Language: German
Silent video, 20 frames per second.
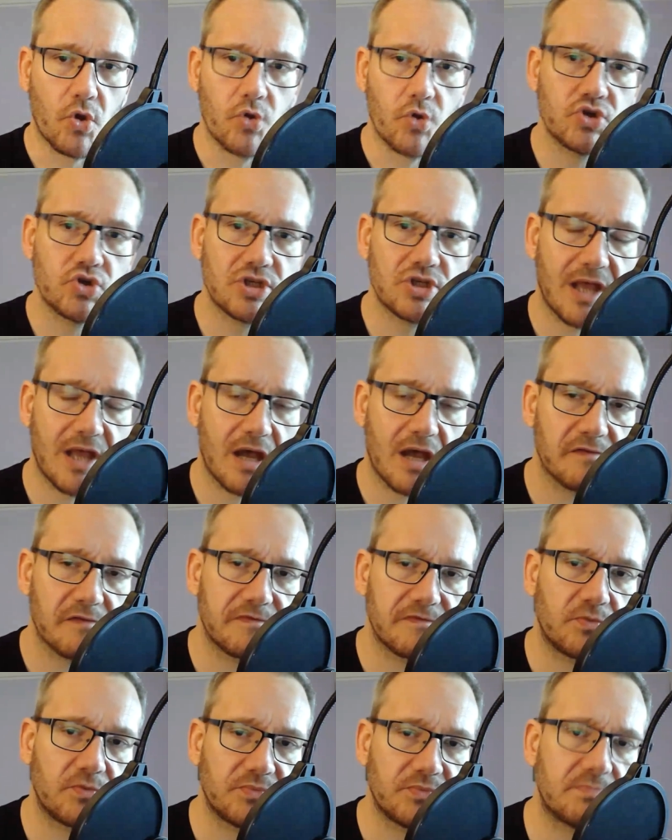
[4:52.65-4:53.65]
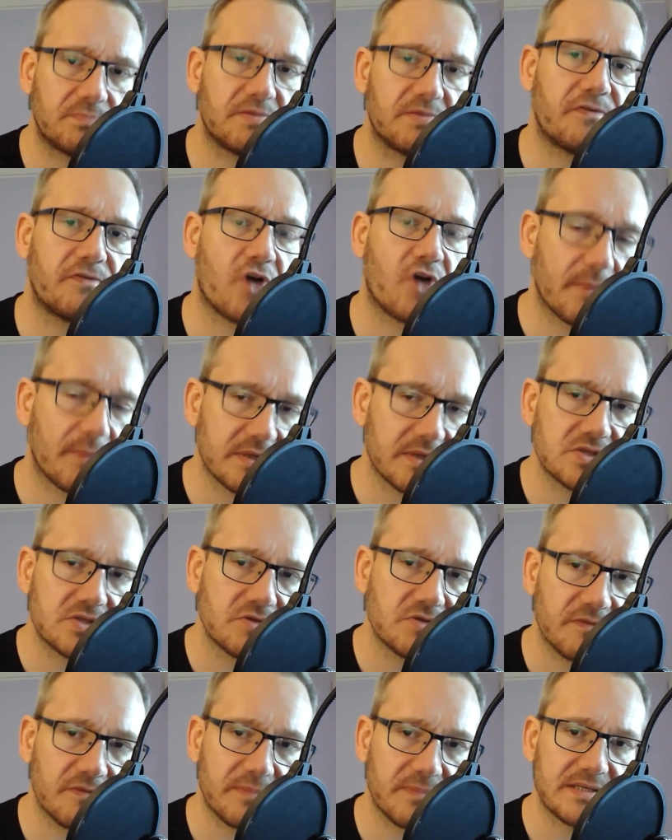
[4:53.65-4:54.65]
Höhenschlaf, um die
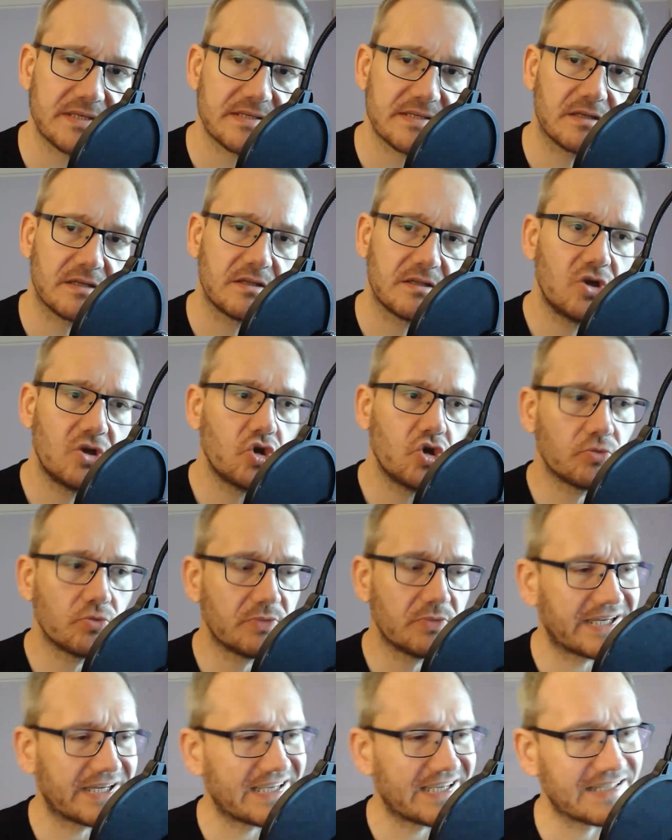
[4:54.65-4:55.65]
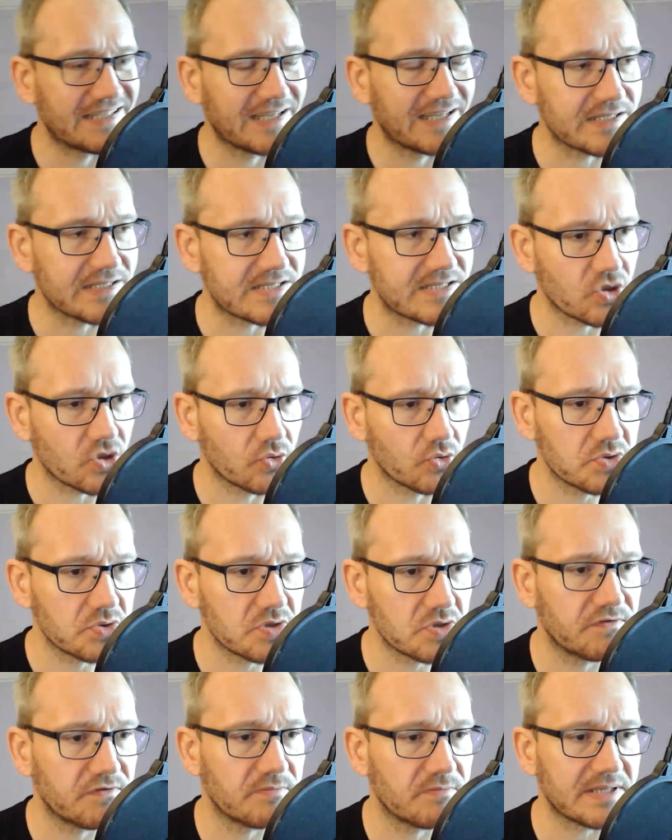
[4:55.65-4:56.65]
Performance zu verbessern, um die
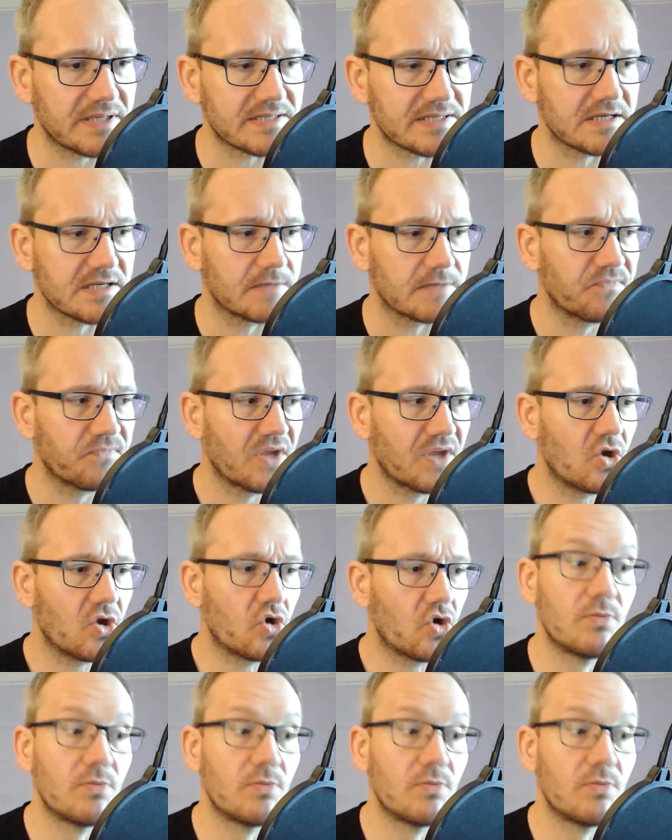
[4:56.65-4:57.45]
Regeneration zu verbessern,